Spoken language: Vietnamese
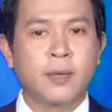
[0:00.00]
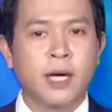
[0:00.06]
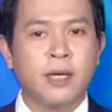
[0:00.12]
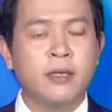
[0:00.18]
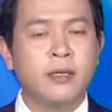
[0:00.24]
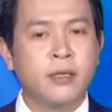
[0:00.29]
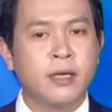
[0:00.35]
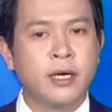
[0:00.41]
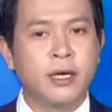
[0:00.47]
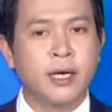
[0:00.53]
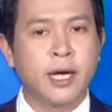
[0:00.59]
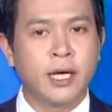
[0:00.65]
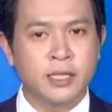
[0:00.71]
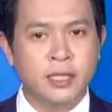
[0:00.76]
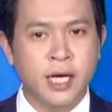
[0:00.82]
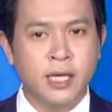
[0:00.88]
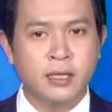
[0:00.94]
cái hương vị đặc
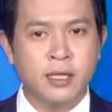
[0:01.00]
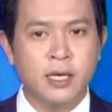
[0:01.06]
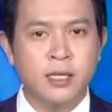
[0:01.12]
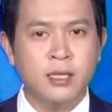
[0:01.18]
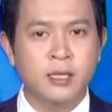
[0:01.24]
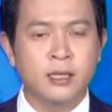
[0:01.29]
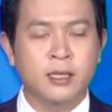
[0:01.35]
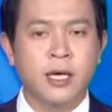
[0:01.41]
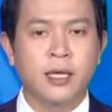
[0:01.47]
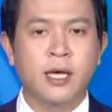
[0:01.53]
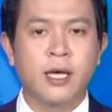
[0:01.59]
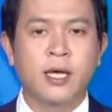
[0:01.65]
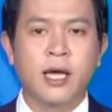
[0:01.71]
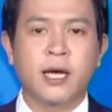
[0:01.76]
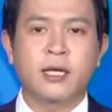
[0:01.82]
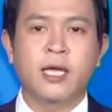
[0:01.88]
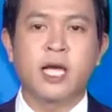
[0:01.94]
sản Tết tại nhà
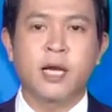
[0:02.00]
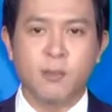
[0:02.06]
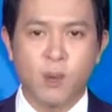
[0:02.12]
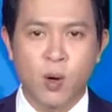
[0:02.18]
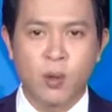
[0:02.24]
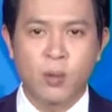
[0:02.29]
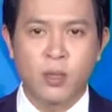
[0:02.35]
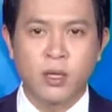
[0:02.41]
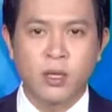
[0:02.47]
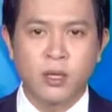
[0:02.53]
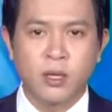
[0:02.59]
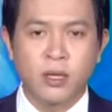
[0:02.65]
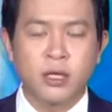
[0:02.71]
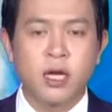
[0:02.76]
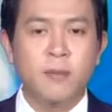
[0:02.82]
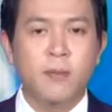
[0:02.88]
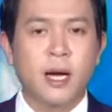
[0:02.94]
hàng DK1
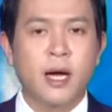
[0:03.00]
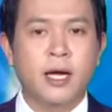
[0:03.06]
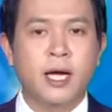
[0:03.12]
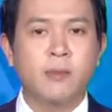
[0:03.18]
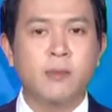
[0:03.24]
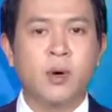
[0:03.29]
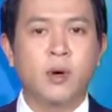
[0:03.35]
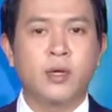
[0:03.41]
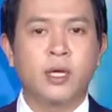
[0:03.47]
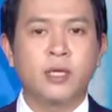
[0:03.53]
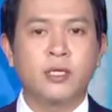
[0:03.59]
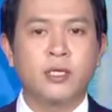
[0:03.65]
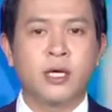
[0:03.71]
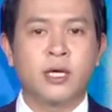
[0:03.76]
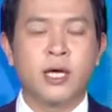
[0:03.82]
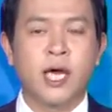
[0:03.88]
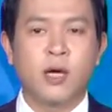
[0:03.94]
nơi mà cán bộ chiến
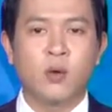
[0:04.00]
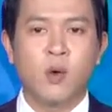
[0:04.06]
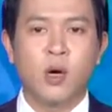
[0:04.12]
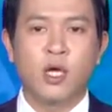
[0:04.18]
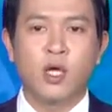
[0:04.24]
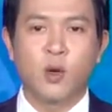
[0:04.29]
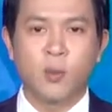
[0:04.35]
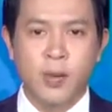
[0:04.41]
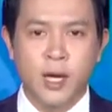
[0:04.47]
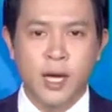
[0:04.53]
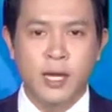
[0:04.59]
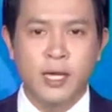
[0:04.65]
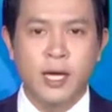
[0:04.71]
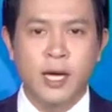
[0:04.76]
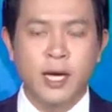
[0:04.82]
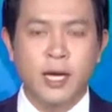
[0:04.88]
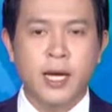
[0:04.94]
sĩ Hải quân trùng 2
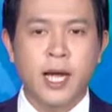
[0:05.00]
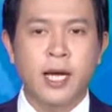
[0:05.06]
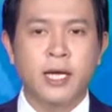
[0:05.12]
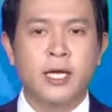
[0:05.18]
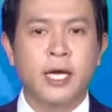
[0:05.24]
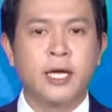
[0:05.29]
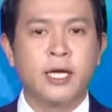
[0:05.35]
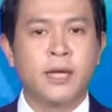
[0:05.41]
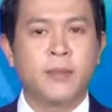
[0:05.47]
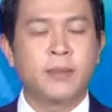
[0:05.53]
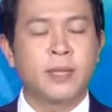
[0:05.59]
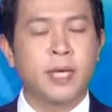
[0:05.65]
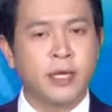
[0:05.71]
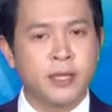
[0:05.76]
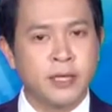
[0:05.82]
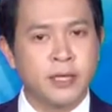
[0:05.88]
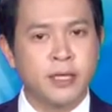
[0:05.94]
đang ngày đêm
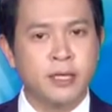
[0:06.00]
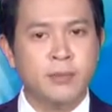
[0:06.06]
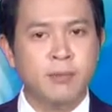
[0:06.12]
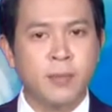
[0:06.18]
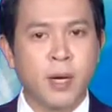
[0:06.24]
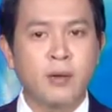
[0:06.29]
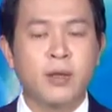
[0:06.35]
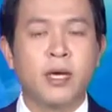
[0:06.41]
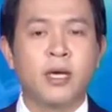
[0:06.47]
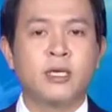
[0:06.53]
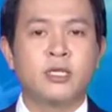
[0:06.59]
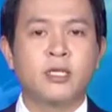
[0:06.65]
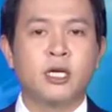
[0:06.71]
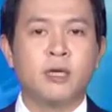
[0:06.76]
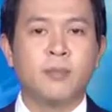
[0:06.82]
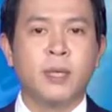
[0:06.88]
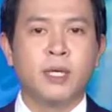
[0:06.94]
canh giữ bảo vệ
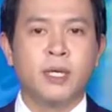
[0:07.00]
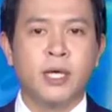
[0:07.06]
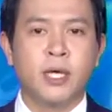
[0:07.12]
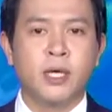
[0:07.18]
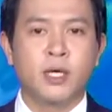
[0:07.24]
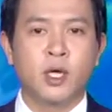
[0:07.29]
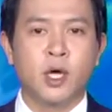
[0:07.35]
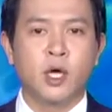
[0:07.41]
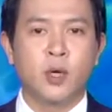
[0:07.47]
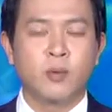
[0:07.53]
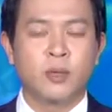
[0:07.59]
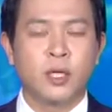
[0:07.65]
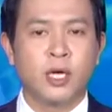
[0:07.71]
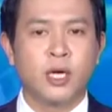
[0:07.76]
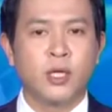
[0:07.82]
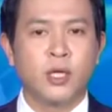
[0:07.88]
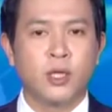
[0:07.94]
sự bình yên cho vùng
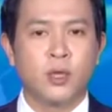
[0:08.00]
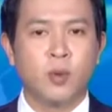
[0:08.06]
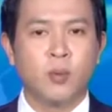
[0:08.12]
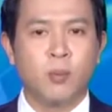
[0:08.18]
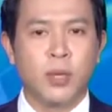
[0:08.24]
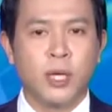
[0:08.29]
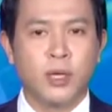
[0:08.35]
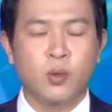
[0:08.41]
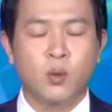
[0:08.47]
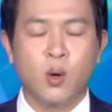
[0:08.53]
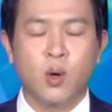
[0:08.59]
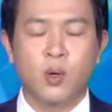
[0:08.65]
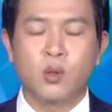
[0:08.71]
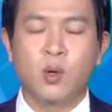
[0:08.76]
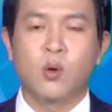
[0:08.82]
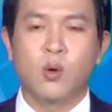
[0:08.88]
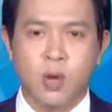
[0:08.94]
trời, vùng biển của
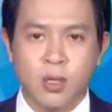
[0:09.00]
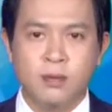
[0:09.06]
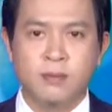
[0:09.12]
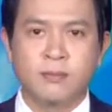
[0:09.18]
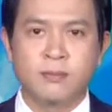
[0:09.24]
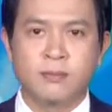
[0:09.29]
Tổ quốc.